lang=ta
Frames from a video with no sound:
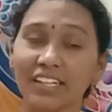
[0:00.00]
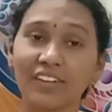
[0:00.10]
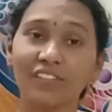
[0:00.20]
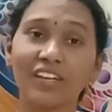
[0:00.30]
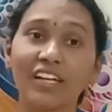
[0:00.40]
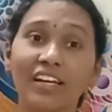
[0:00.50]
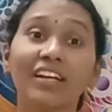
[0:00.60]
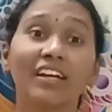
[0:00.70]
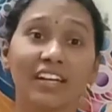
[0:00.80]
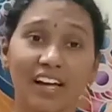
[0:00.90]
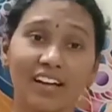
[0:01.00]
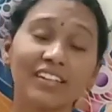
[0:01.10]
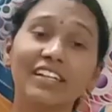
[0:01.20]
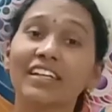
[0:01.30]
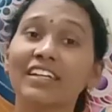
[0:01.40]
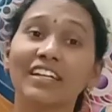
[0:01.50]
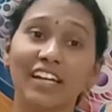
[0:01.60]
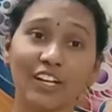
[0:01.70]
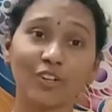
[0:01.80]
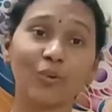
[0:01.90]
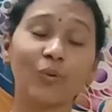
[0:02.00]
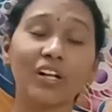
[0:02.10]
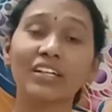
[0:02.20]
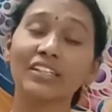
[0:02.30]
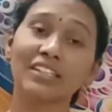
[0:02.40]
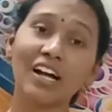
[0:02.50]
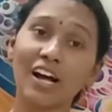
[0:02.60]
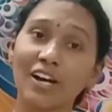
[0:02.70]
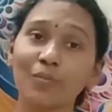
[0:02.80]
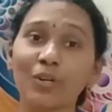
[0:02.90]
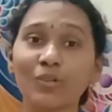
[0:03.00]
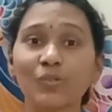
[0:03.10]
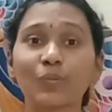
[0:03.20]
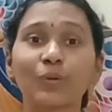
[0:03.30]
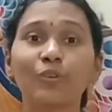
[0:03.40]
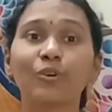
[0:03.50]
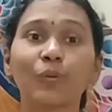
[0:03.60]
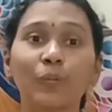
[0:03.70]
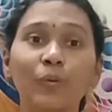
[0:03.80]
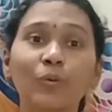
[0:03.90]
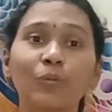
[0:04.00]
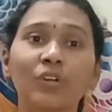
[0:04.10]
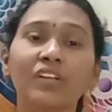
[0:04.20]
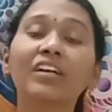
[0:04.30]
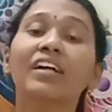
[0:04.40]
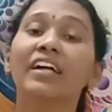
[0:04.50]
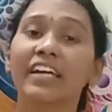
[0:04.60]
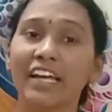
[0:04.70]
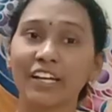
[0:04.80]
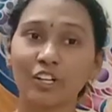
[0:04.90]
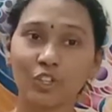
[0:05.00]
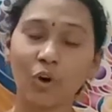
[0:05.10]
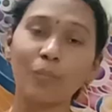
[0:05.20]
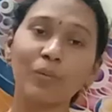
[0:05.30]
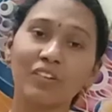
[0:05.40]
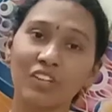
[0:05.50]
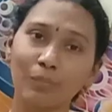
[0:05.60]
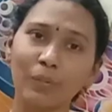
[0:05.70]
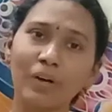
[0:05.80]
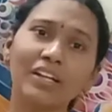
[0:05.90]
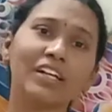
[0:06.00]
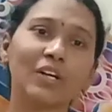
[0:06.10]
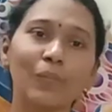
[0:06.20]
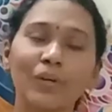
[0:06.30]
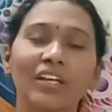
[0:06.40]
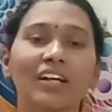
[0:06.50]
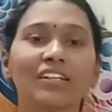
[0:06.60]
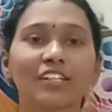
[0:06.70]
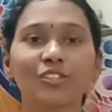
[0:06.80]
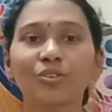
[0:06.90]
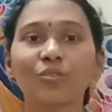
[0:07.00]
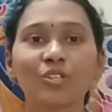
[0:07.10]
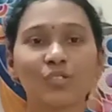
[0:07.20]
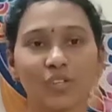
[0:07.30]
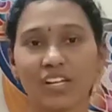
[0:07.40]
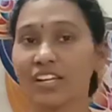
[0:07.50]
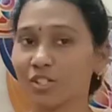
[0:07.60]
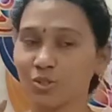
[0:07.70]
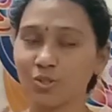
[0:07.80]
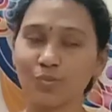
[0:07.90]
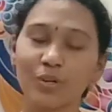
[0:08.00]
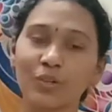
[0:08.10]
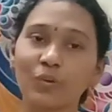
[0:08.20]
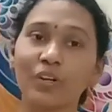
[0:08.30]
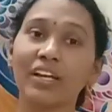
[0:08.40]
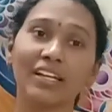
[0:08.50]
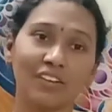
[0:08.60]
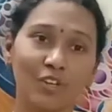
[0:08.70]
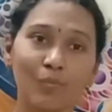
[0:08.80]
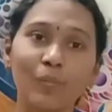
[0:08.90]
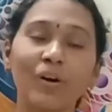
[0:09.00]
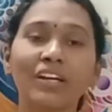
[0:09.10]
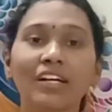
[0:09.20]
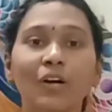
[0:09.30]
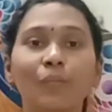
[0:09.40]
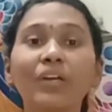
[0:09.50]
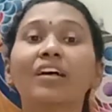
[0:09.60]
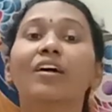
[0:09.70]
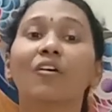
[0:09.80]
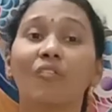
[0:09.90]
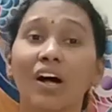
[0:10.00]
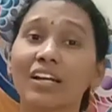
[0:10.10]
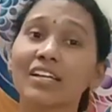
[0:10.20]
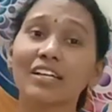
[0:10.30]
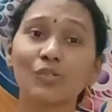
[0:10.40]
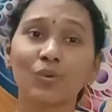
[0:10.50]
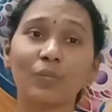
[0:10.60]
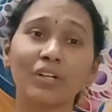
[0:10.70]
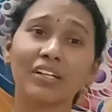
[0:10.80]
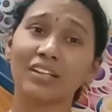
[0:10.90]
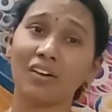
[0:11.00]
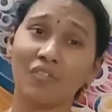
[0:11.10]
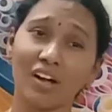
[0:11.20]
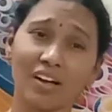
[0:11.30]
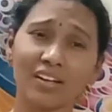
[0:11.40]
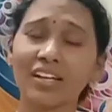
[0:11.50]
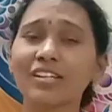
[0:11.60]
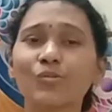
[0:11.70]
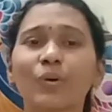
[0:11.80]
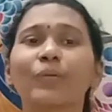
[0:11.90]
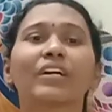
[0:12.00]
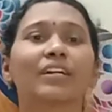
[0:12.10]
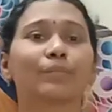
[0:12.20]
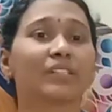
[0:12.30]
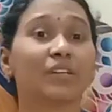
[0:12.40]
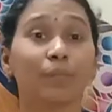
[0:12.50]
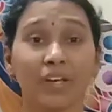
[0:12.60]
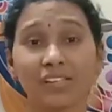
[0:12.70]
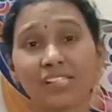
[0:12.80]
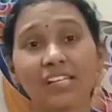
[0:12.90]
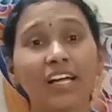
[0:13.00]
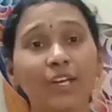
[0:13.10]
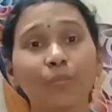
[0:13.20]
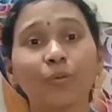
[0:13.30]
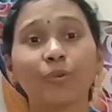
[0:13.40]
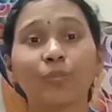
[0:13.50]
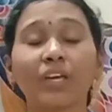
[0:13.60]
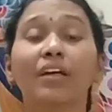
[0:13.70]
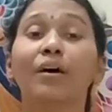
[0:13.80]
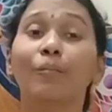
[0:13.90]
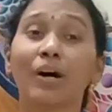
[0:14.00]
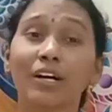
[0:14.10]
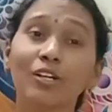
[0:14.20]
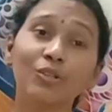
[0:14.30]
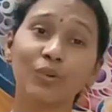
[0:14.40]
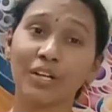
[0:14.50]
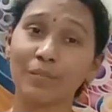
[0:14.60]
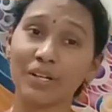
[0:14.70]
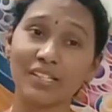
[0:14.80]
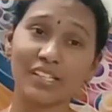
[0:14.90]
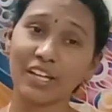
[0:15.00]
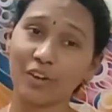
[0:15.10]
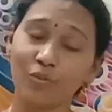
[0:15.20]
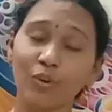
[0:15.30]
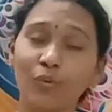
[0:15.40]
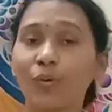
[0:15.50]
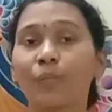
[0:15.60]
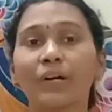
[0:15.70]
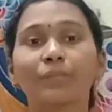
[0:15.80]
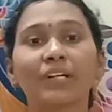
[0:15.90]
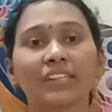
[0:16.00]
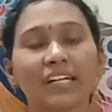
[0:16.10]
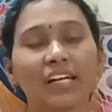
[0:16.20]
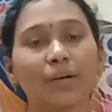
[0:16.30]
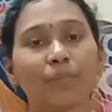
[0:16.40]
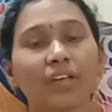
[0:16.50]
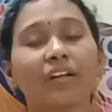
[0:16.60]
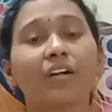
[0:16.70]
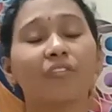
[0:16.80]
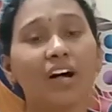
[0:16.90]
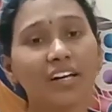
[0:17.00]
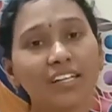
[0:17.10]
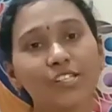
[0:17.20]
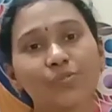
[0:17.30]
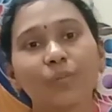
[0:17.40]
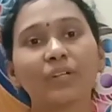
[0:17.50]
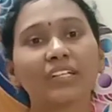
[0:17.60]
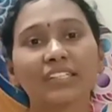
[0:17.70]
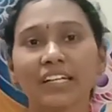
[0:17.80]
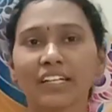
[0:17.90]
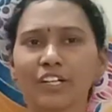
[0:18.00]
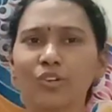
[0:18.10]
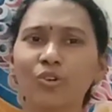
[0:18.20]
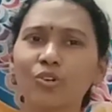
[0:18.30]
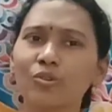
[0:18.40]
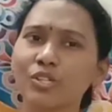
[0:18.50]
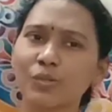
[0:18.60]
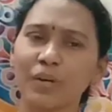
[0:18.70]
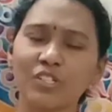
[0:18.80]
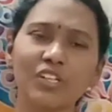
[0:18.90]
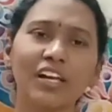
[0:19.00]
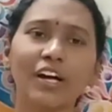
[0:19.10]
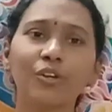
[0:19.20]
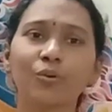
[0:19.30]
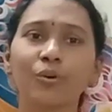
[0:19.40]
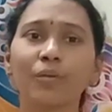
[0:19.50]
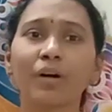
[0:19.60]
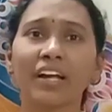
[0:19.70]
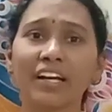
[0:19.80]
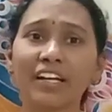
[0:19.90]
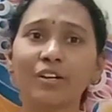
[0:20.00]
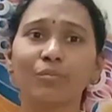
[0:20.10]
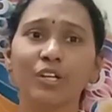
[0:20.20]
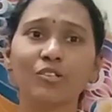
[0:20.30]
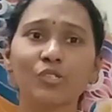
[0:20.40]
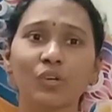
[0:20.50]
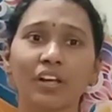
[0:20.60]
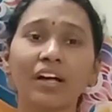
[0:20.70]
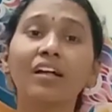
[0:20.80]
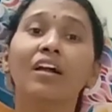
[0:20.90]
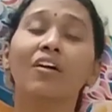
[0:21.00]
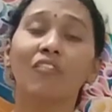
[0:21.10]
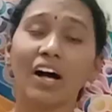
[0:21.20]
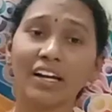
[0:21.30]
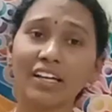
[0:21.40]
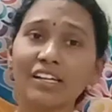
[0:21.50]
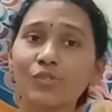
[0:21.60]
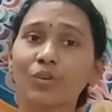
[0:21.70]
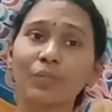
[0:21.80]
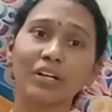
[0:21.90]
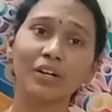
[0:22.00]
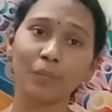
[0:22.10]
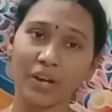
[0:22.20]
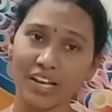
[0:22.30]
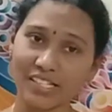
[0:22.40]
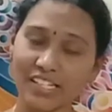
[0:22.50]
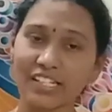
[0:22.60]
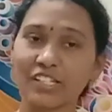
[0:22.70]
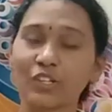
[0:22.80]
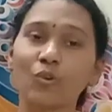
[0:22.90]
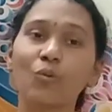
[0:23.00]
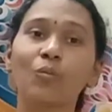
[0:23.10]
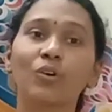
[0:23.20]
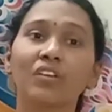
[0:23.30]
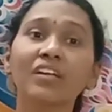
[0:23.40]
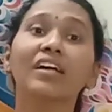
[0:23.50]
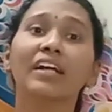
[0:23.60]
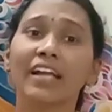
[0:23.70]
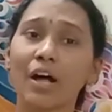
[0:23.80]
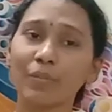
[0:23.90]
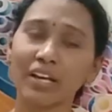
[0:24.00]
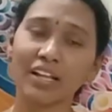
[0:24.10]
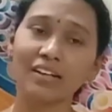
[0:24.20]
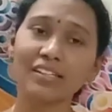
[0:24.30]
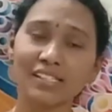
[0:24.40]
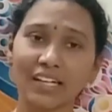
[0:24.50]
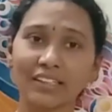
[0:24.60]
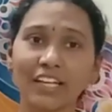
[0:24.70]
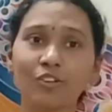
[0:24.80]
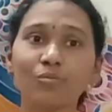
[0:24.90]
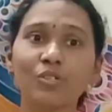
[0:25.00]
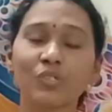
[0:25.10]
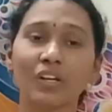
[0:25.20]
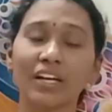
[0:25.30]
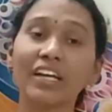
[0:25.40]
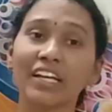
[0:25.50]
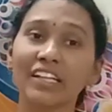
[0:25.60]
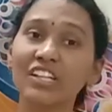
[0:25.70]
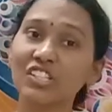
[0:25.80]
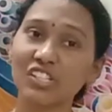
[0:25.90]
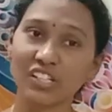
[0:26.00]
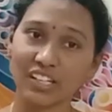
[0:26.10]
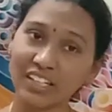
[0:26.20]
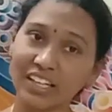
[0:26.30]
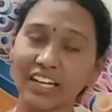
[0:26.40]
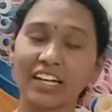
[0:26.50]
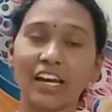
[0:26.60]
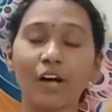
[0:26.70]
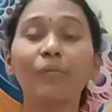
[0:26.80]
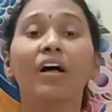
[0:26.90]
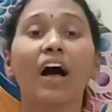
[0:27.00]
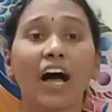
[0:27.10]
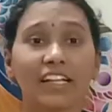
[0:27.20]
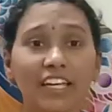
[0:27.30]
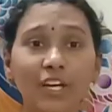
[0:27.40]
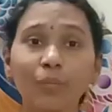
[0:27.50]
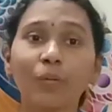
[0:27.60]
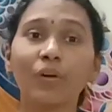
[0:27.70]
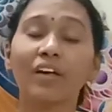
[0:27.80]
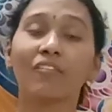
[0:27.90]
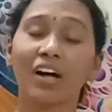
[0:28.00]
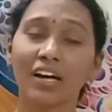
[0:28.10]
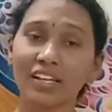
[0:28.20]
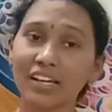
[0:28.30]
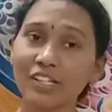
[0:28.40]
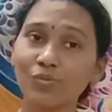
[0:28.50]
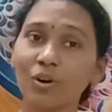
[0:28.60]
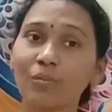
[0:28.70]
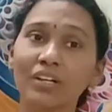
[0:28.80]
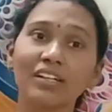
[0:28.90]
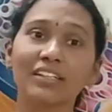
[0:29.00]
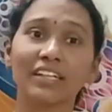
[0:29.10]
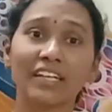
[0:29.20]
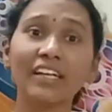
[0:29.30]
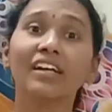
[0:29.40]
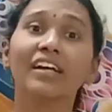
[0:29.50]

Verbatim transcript: தெரியவே இல்லை நான் இன்றைக்கி நிறைய கோயில்களுக்கு ஆன்மீக சொற்பொழிவுக்கு போகும் பொழுது எனக்கு டாபிக் விருப்பமான டாபிக் ஏதாவது எடுத்துக்கோங்கன்னு சொன்னால் நான் சூஸ் பண்ணக்கூடிய எனக்கு விருப்பமான டாபிக் வாரியார் சுவாமிகள் தான் வாரியார் சுவாமிகளை பற்றி பேசினாலே போதுமே மக்களினுடைய மனசை எவ்வளவோ பண்படுத்திடலாமே வாரியார் சுவாமிகள் கிட்ட இன்னொரு ஒரு ஸ்பெஷலான குணம் என்ன அப்படின்னு சொன்னால் வாரியார் சுவாமிகள் பேசிக்கிட்டு இருக்கும் பொழுது நாம் ஏதாவது சந்தேகம்னு சொன்னால் எந்திரிச்சு நின்று அப்படின்னு கேட்கலாம் அதே போல் வாரியார் சுவாமிகள்கிட்ட